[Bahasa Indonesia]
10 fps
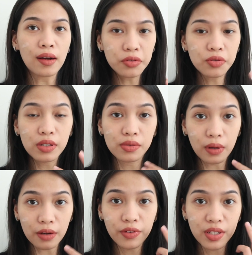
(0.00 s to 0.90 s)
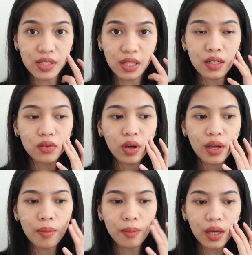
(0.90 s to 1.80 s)
aku juga suka finishnya dia tuh
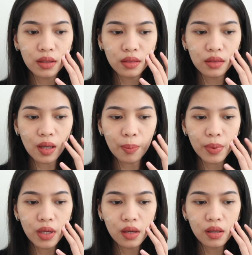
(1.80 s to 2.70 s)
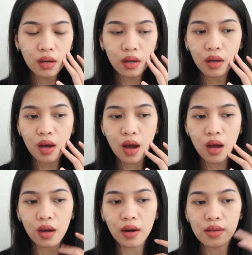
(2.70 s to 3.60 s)
kayak matte tapi
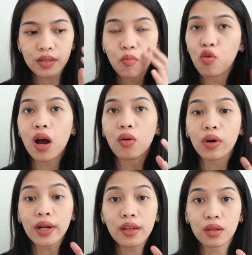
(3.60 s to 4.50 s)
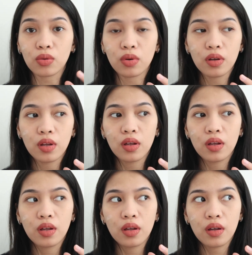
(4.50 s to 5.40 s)
nggak ngerasa muka aku kering gitu
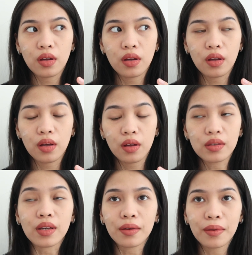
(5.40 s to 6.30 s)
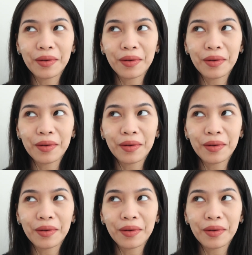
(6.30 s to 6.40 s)
iya